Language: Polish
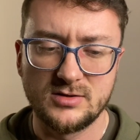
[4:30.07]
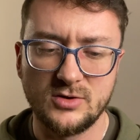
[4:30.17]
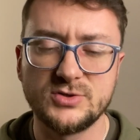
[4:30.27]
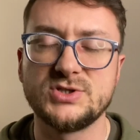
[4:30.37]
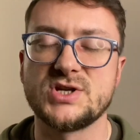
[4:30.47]

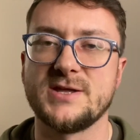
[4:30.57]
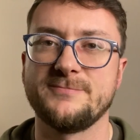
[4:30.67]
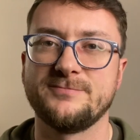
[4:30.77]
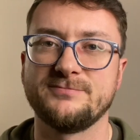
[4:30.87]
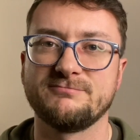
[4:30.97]
Ojcze,
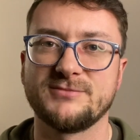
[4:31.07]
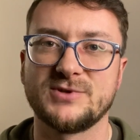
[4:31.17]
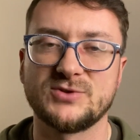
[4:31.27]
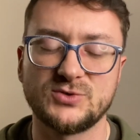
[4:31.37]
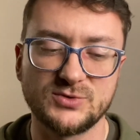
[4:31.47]

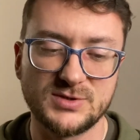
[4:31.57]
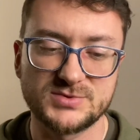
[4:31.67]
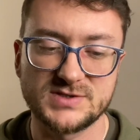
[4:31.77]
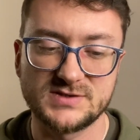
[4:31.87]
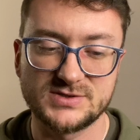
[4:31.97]
który
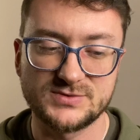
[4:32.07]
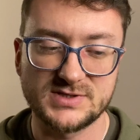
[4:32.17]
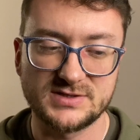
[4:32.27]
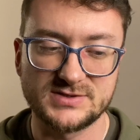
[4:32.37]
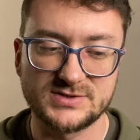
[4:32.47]
przez
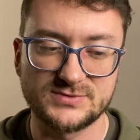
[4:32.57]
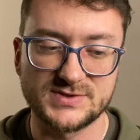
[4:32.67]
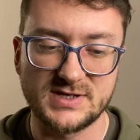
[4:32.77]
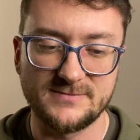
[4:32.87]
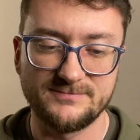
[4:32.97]
Jezusa
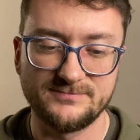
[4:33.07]
Chrystusa